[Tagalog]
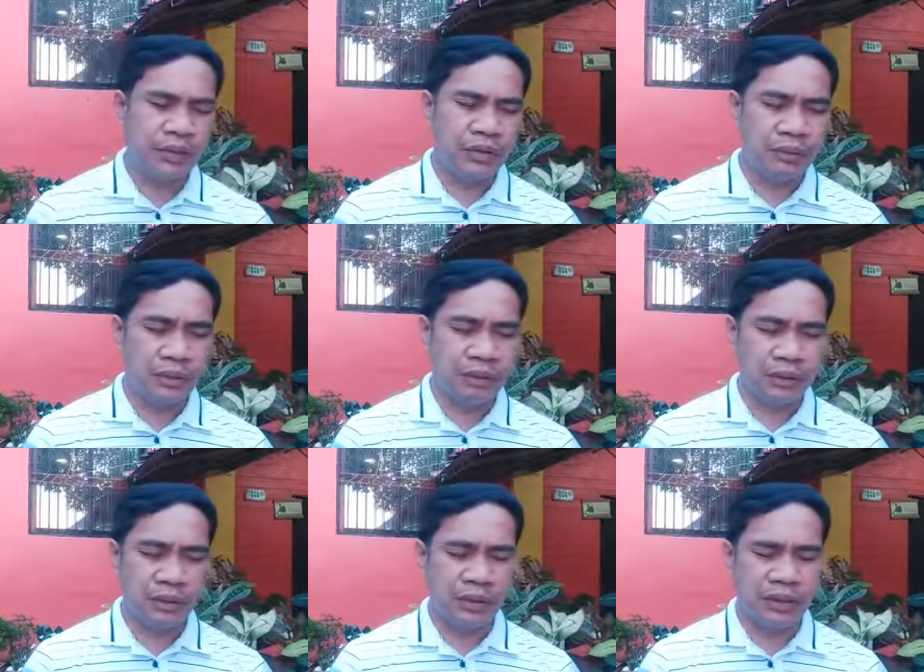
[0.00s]
upang
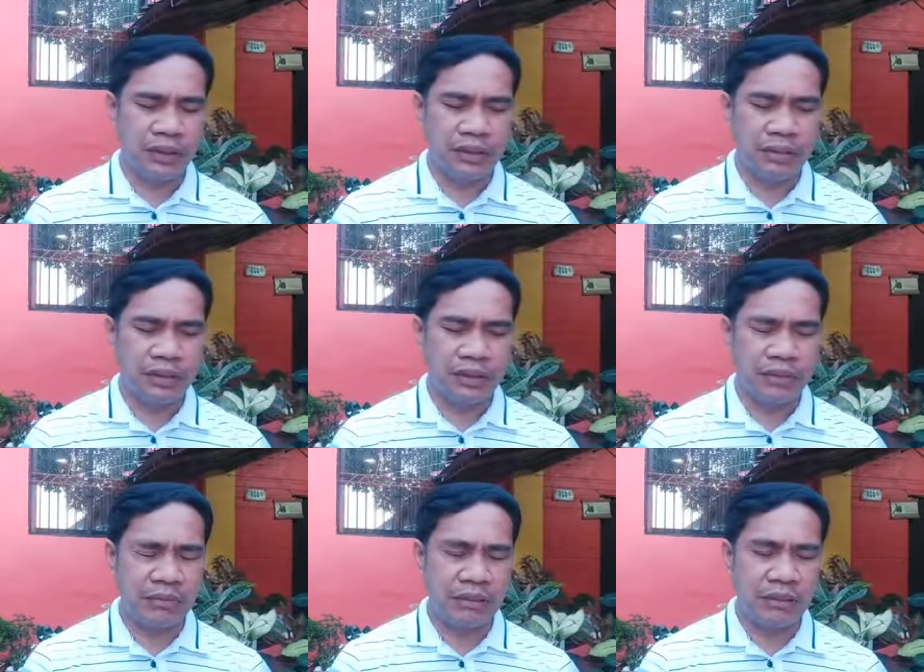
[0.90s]
patuloy na gamitin
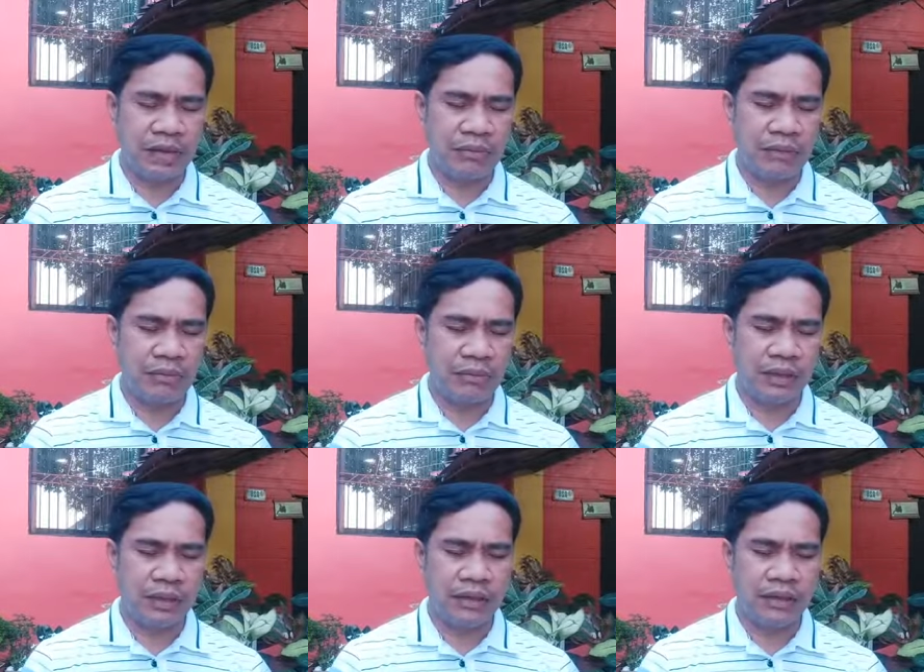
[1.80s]
namin ang aming
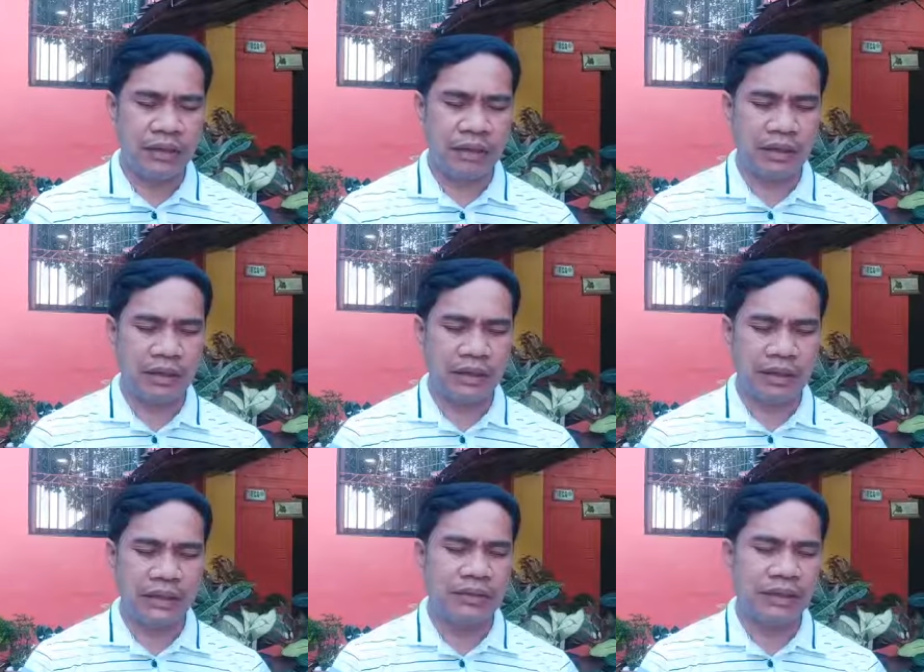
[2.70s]
buhay para
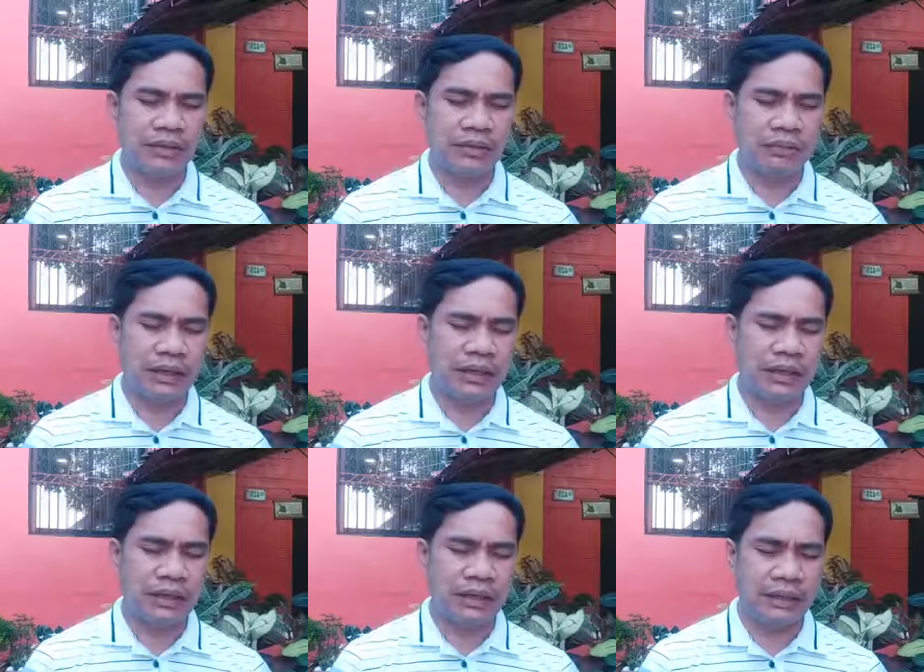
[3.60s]
itaas ang iyong
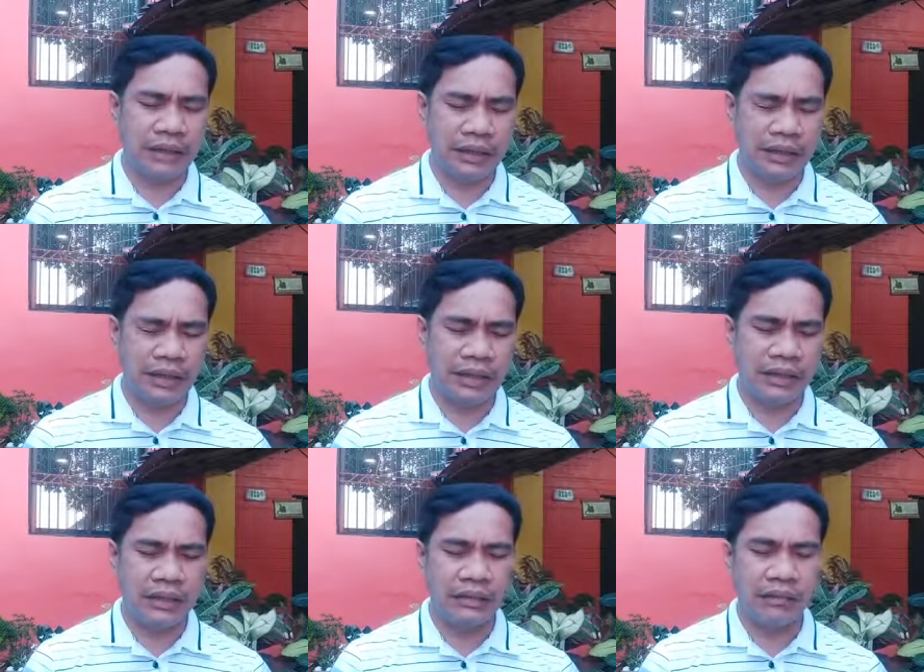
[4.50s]
pangalan at takilain
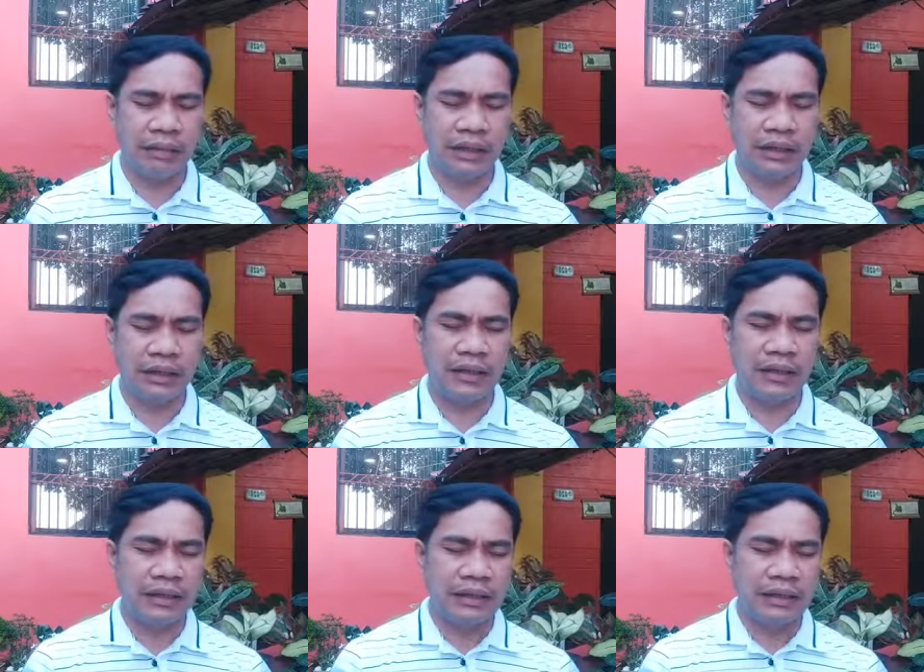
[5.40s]
ang iyong pangalan